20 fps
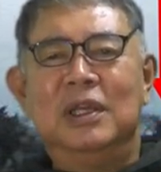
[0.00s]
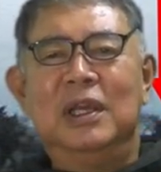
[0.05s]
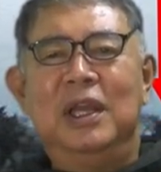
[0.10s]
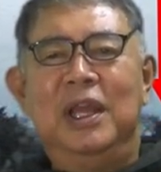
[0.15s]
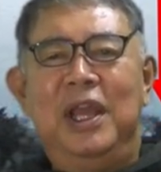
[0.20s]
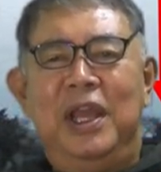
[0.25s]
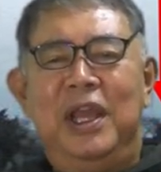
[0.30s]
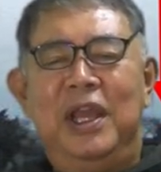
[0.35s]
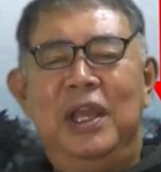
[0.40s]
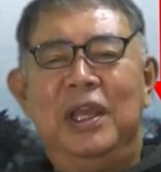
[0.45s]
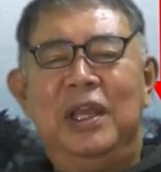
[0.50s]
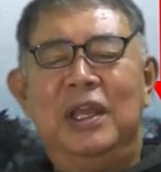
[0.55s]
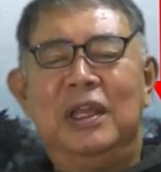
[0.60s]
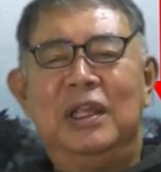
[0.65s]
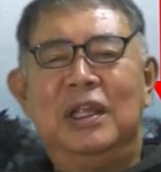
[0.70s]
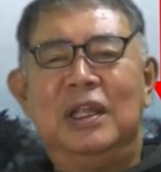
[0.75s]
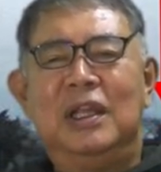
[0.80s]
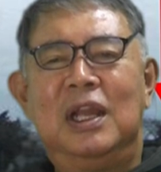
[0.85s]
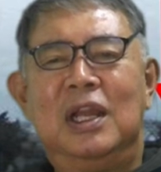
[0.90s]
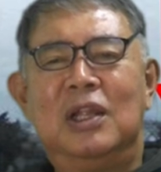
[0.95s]

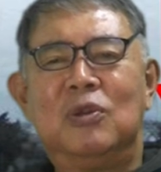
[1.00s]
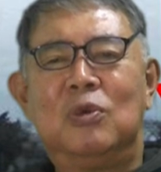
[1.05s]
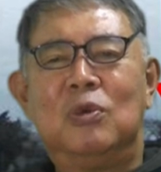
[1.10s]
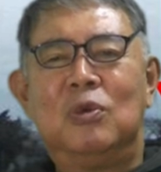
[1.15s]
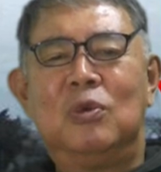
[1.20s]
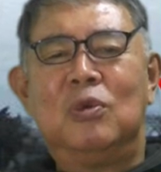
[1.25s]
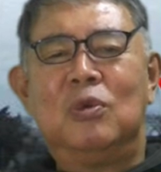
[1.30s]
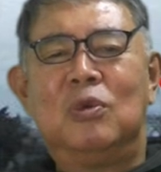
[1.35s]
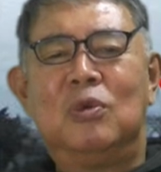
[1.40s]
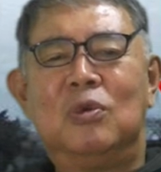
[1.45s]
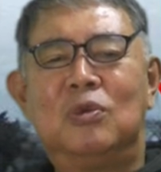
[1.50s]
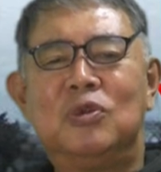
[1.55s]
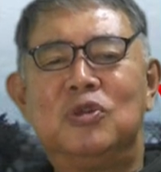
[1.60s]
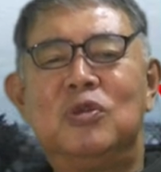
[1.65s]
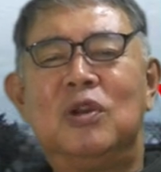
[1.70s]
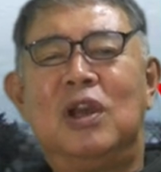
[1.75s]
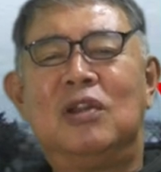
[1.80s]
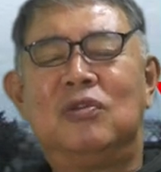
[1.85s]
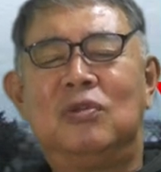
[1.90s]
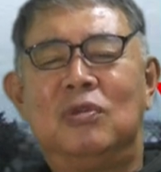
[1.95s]
えー、あの
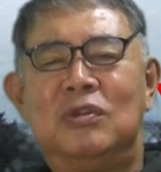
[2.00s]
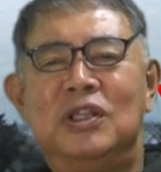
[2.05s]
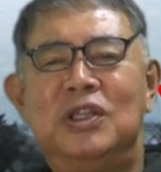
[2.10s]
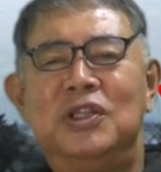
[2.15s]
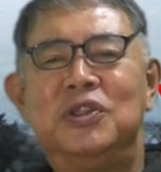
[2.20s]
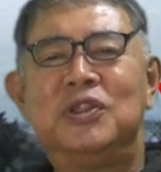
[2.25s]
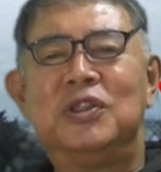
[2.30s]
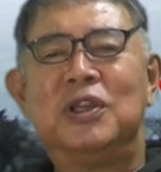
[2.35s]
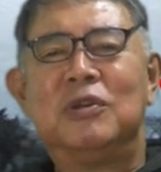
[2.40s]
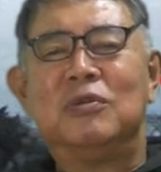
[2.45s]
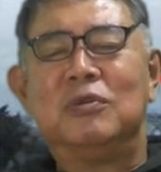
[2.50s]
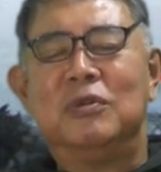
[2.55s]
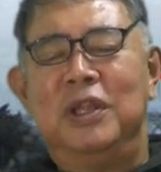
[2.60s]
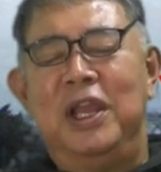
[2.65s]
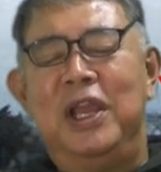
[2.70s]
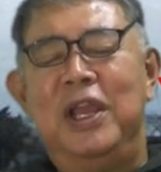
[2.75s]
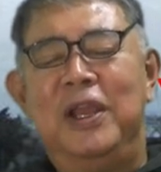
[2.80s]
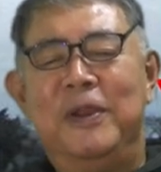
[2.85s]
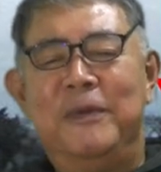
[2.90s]
周波数に行っちゃうんで